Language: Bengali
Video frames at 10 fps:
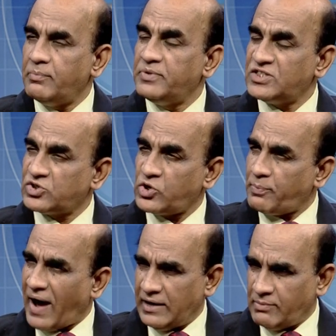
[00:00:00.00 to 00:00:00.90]
বিশেষ করে
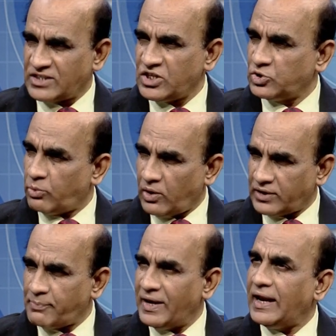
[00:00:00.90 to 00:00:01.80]
পায়ের মাংসের
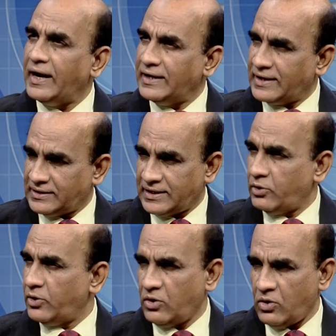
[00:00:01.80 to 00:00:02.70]
দুর্বলতা পিএলআইডির ক্ষেত্রে
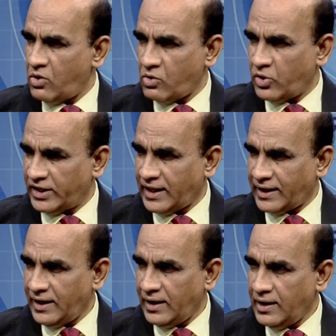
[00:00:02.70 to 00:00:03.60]
ঘটে
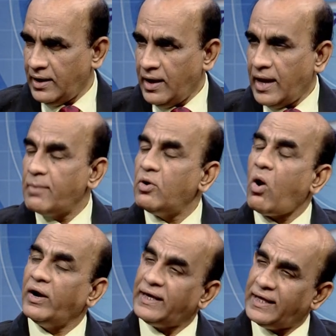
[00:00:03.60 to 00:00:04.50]
থাকে এবং
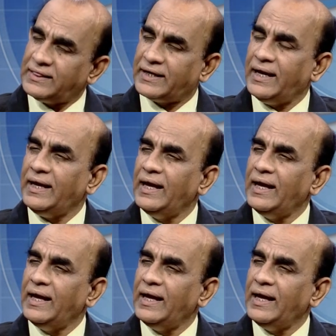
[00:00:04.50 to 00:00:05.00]
অনেক ক্ষেত্রে